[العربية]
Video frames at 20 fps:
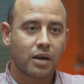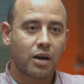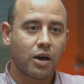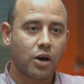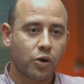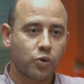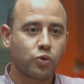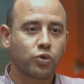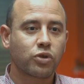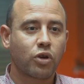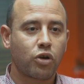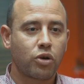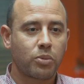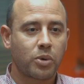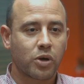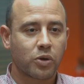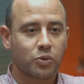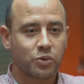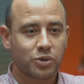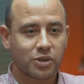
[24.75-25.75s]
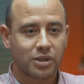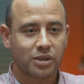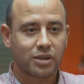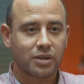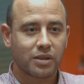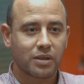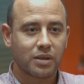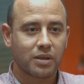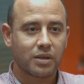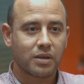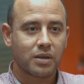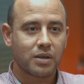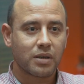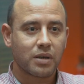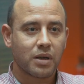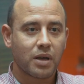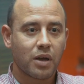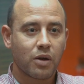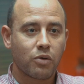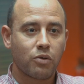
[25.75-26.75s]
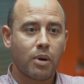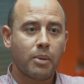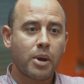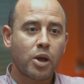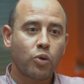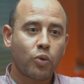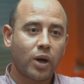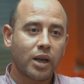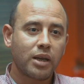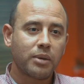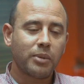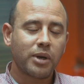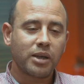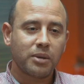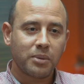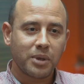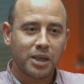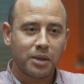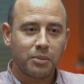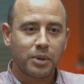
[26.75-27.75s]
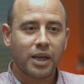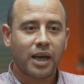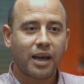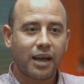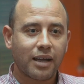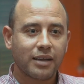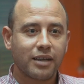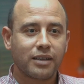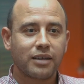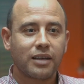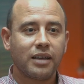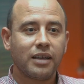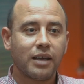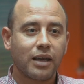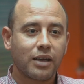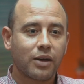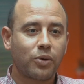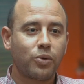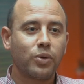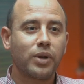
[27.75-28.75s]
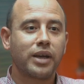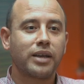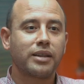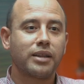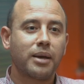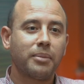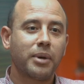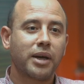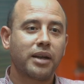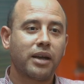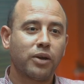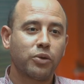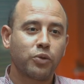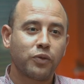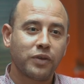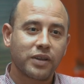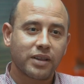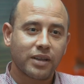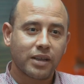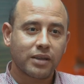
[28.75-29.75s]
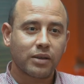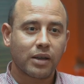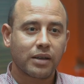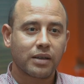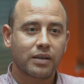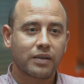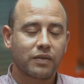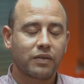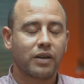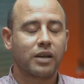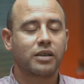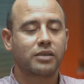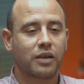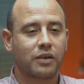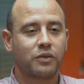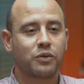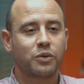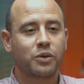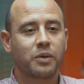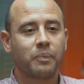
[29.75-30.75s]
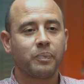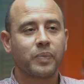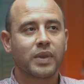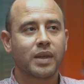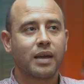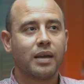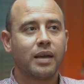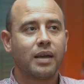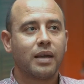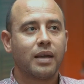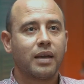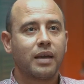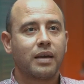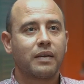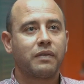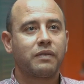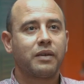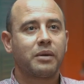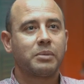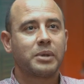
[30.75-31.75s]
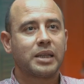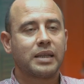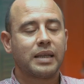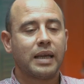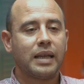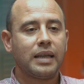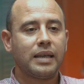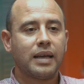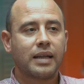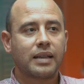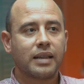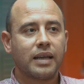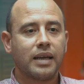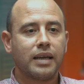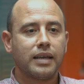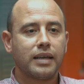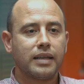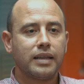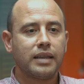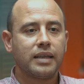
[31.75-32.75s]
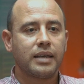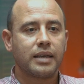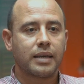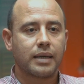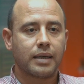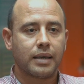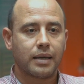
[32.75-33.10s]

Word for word: هاروت وماروت هاروت وماروت وما يعلمان به من أحد إلا يقول إنما نحن فتنة فلا تكفر فبالتالي هتلاقي ان